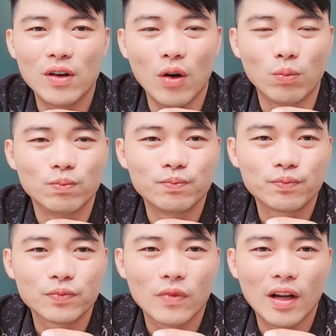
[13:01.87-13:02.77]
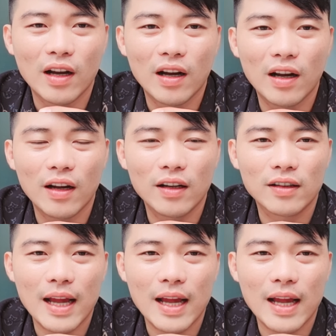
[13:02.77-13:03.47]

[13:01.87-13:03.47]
tử lùng đó,